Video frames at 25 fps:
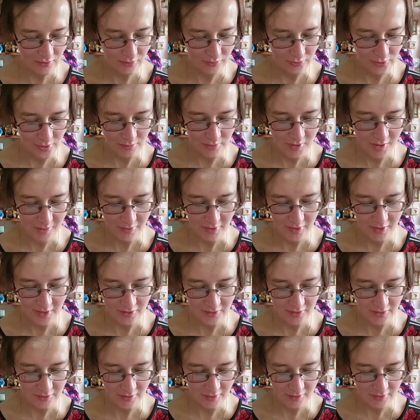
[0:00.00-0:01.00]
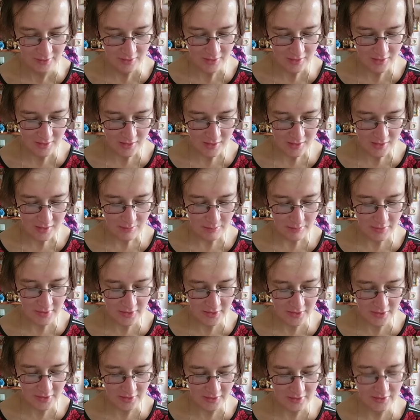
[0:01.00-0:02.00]
В общем, я бы хотела
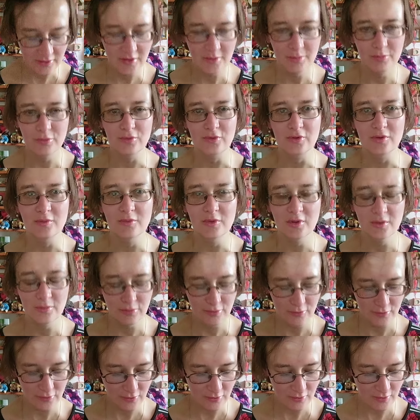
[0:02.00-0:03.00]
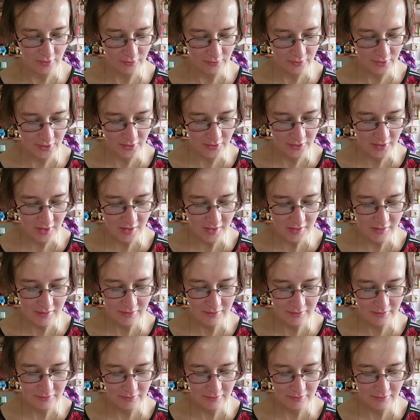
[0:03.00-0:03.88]
поехать, допустим, в Японию или в Китай.